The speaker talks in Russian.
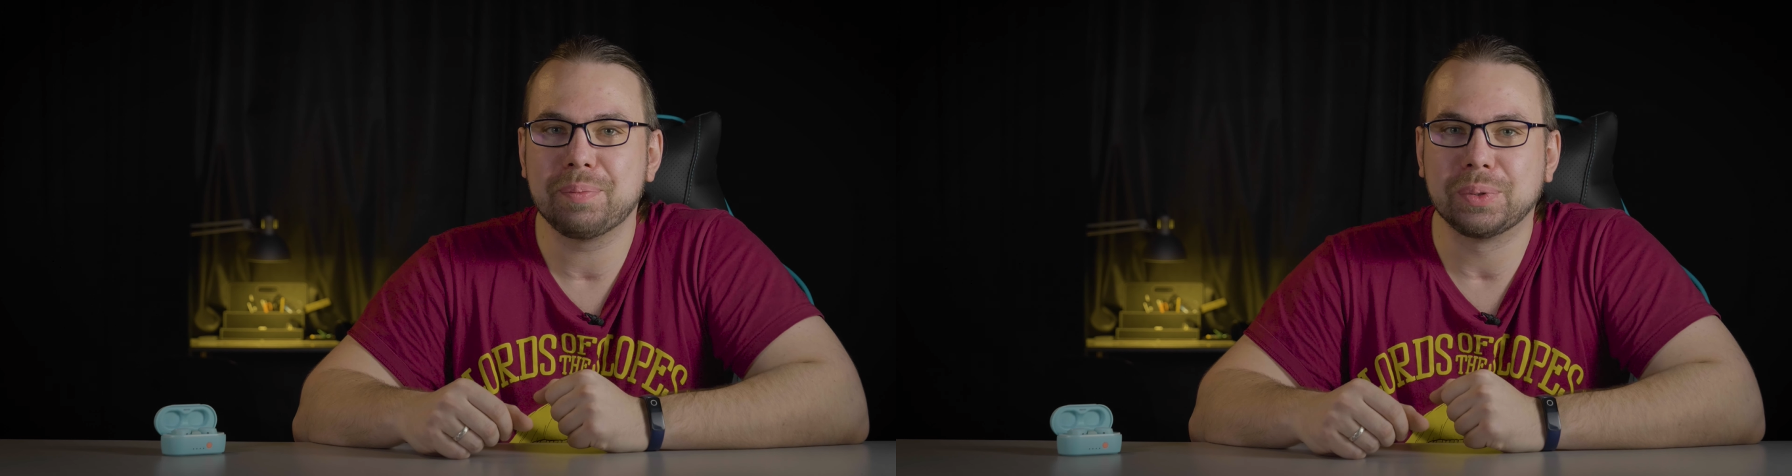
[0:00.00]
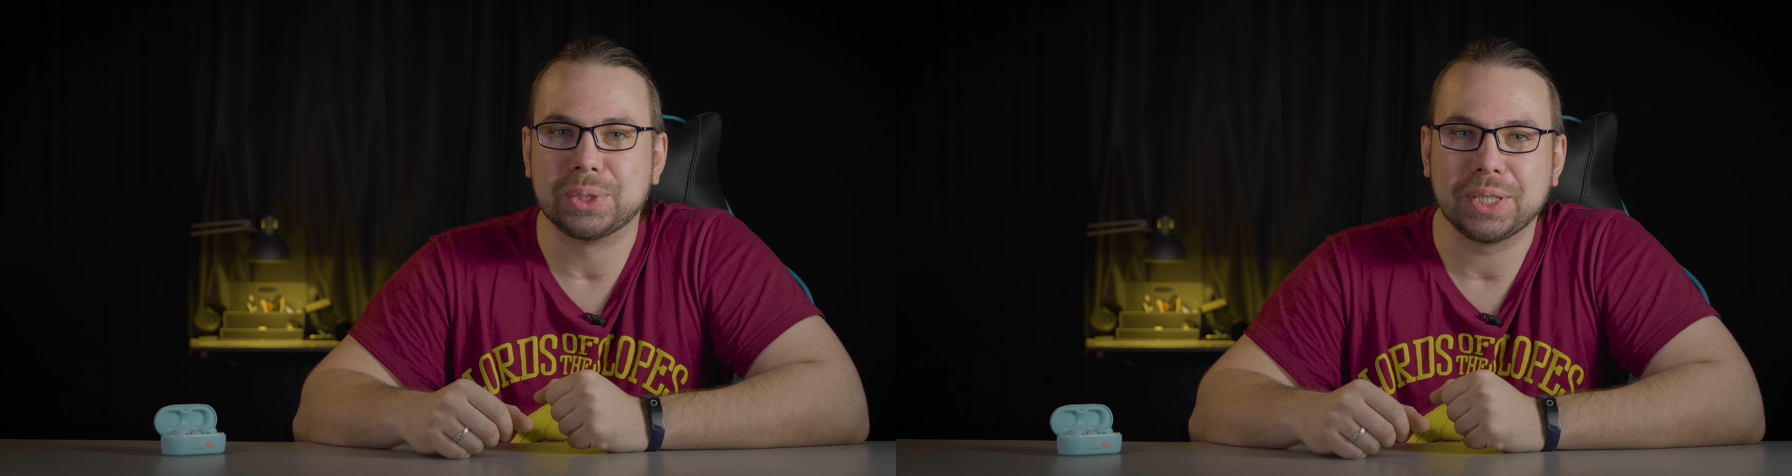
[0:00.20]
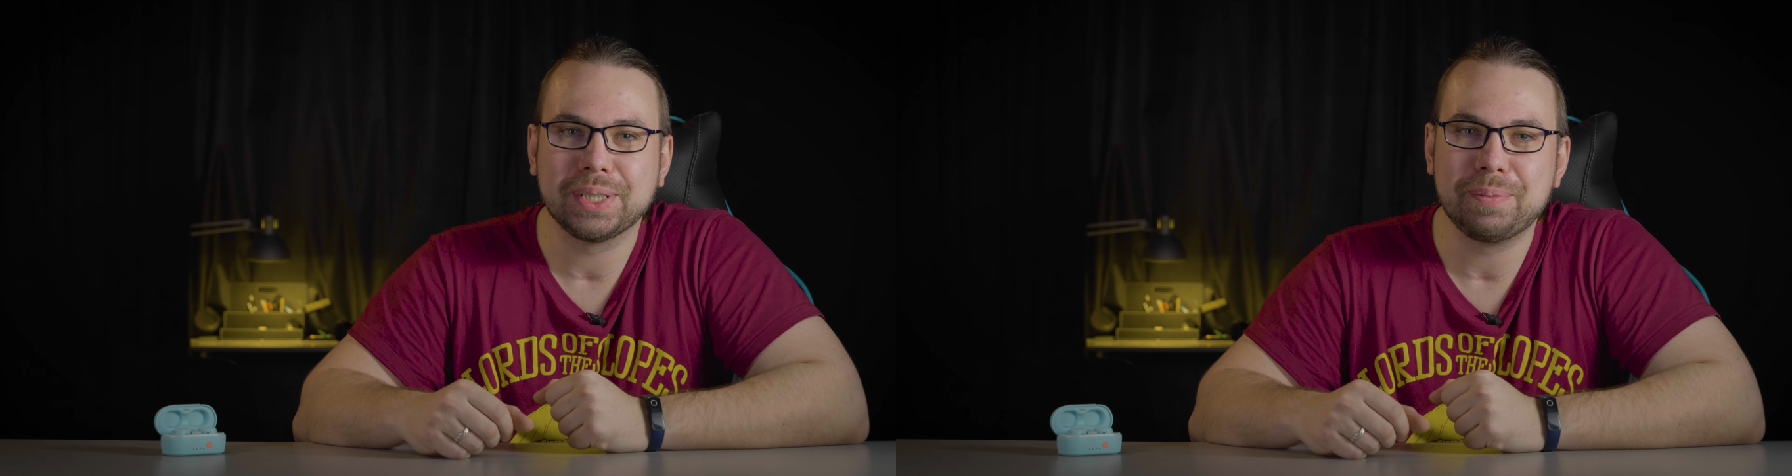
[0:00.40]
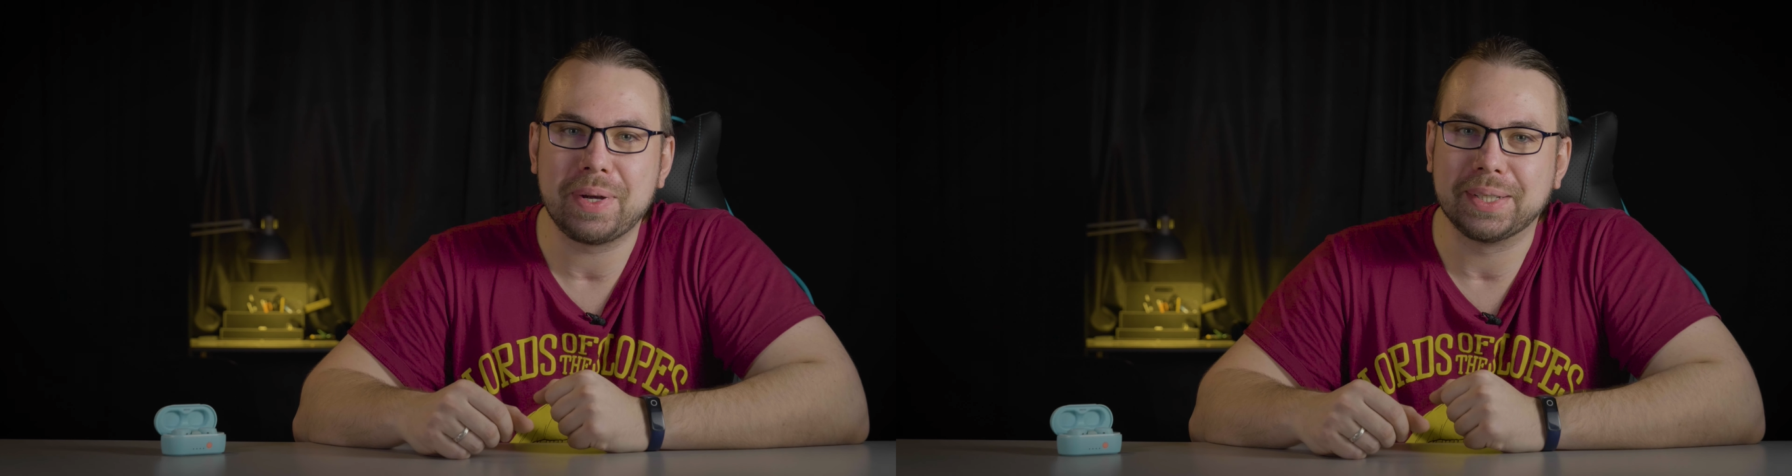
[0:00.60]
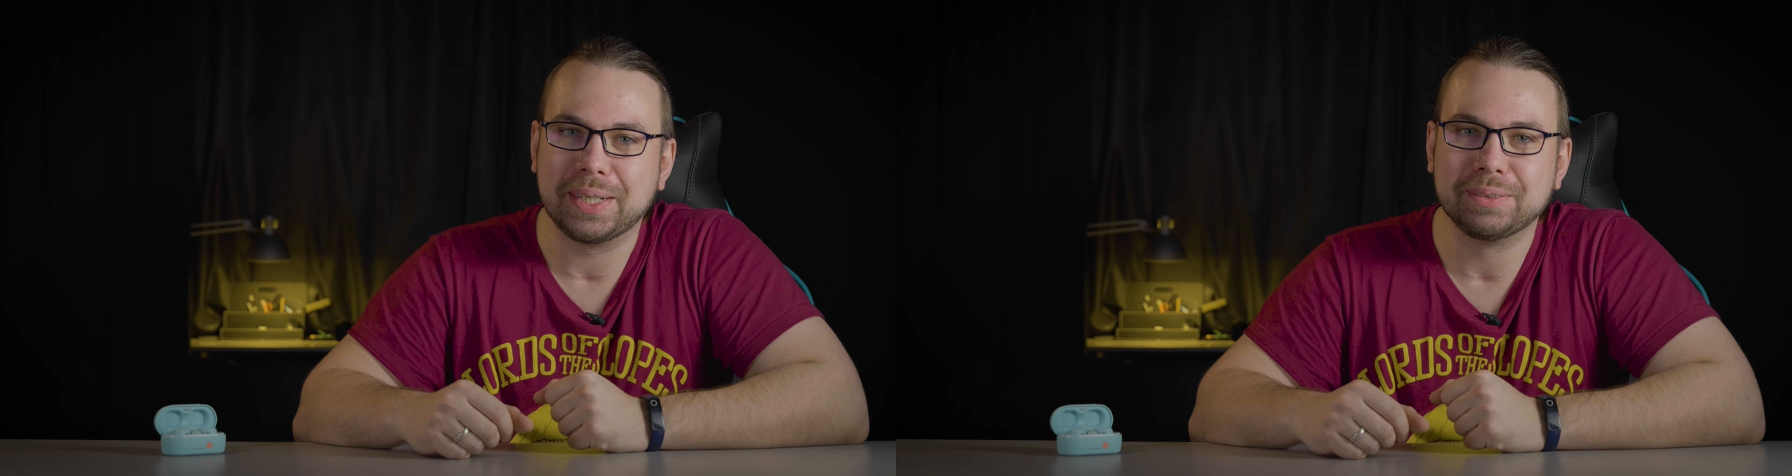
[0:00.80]
бюджетной
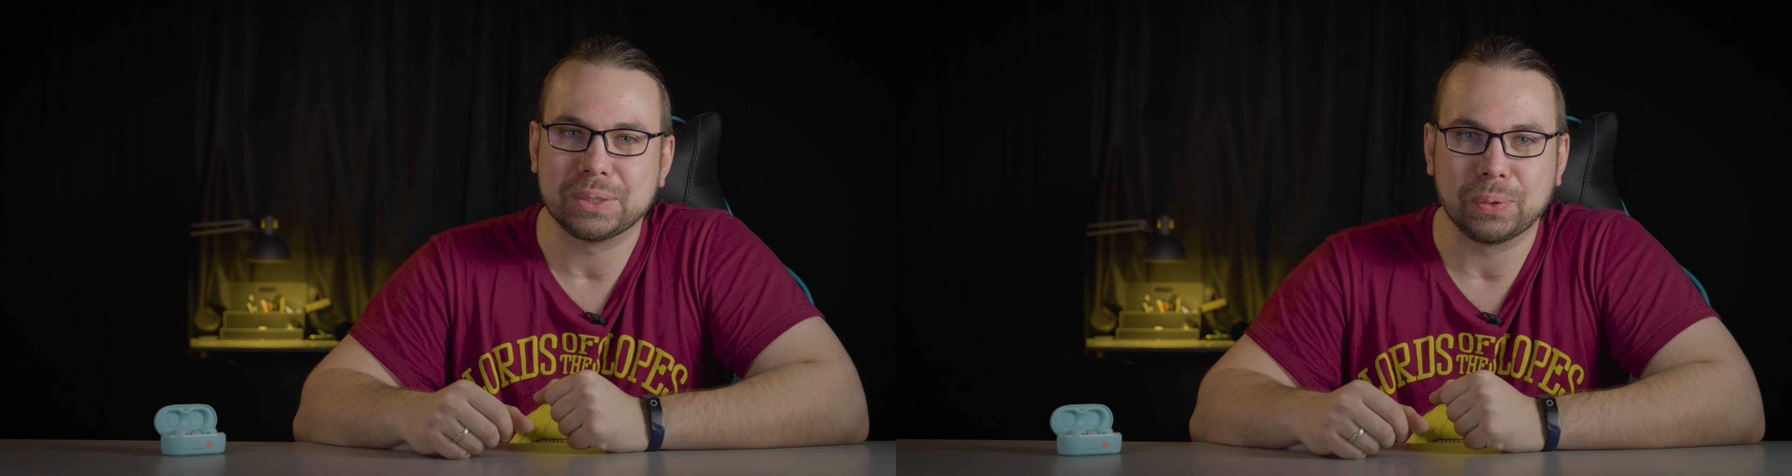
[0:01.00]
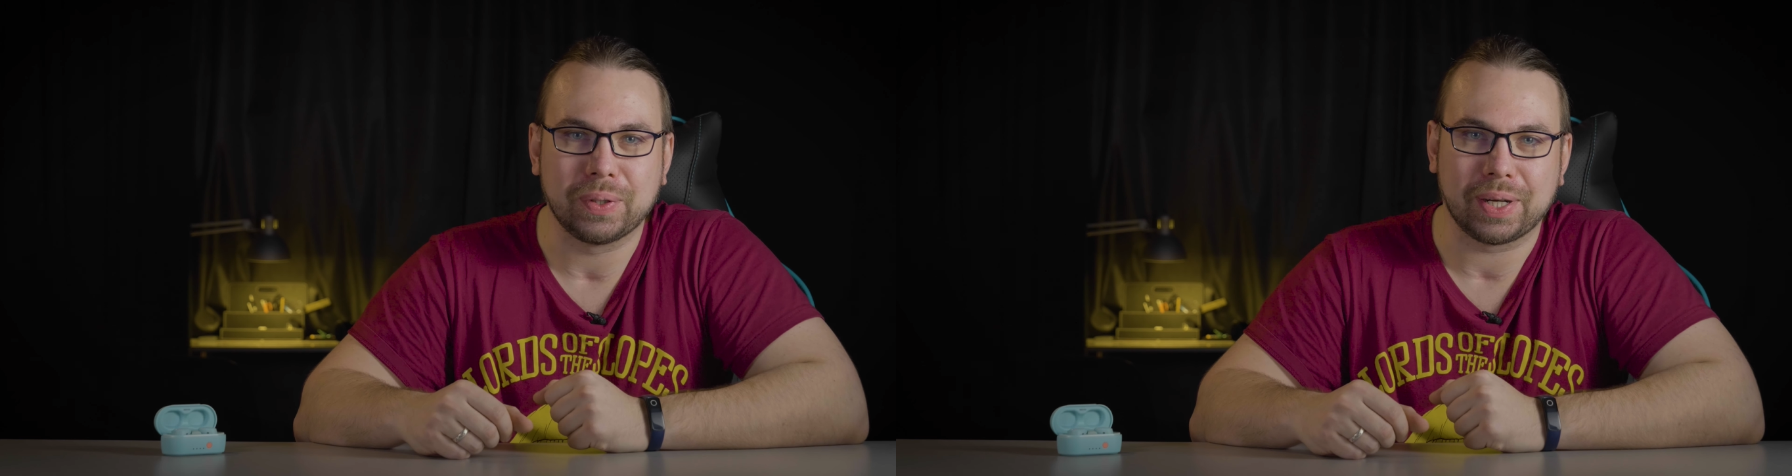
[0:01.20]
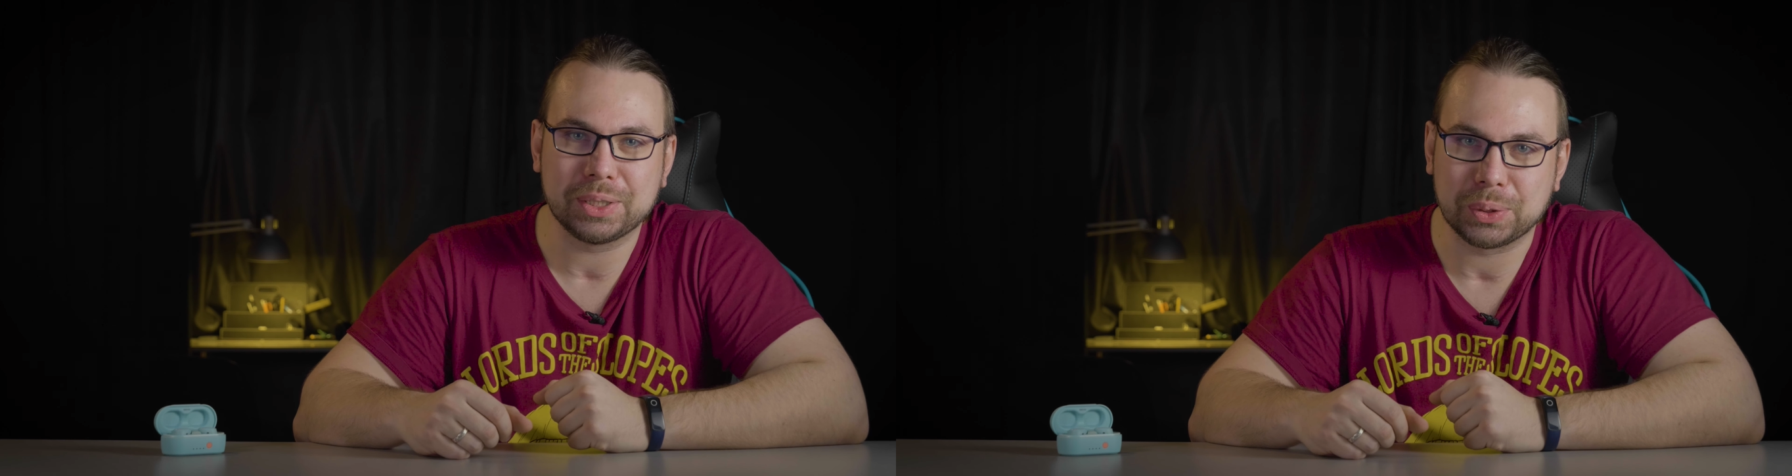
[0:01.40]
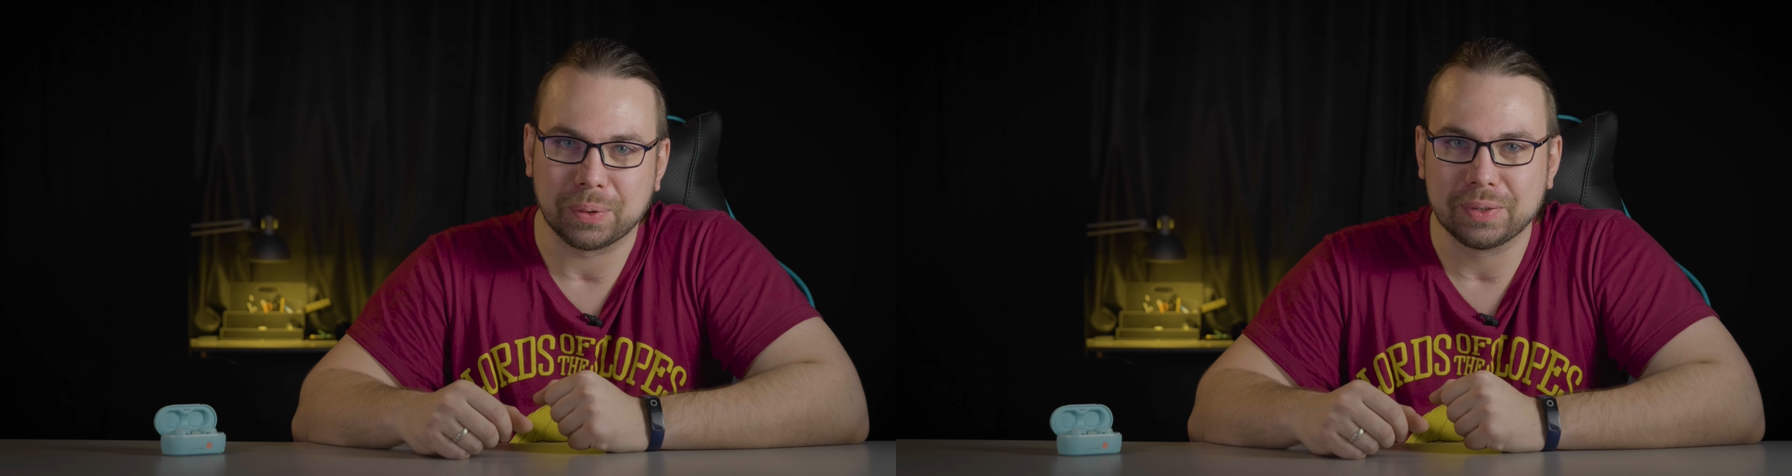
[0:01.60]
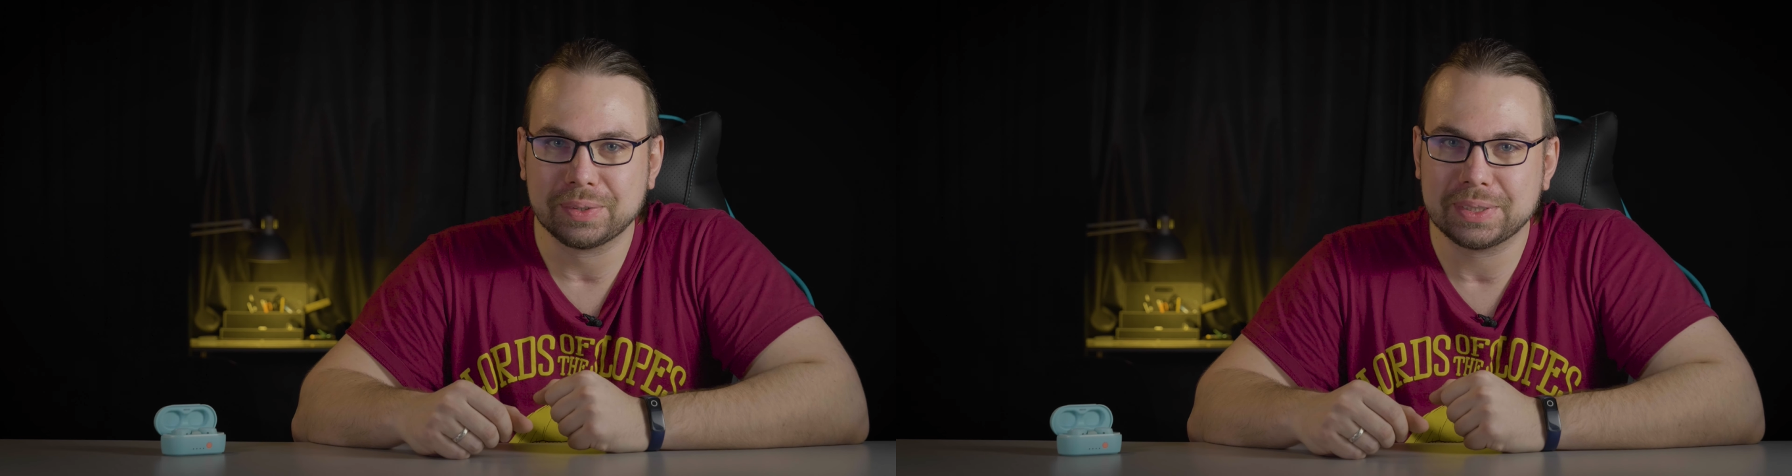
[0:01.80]
модели все хорошо.